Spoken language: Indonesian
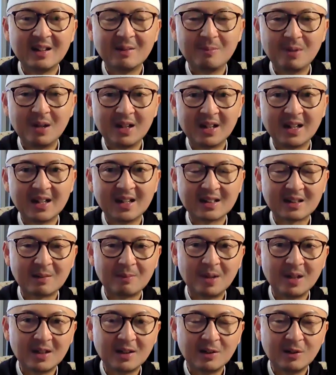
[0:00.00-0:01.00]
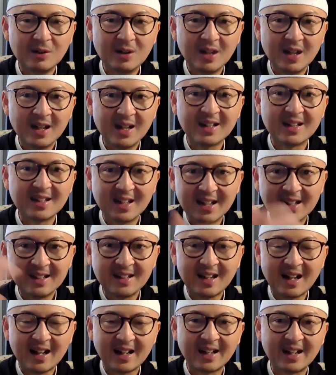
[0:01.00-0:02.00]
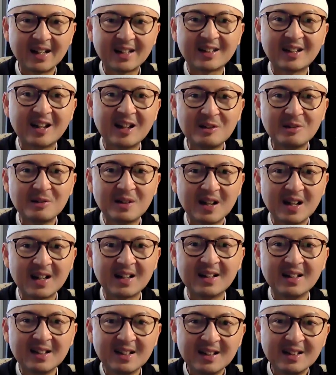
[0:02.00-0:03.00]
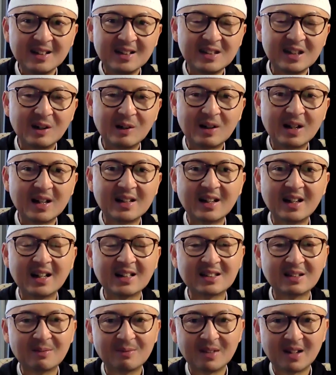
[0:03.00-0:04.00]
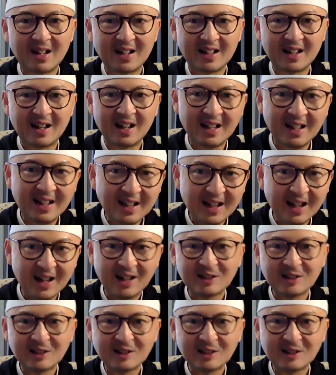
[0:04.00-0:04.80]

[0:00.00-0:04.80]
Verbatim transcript: diberikan yang terbaik di dunia dan akhirat dan juga dijauhkan dari azab neraka ingin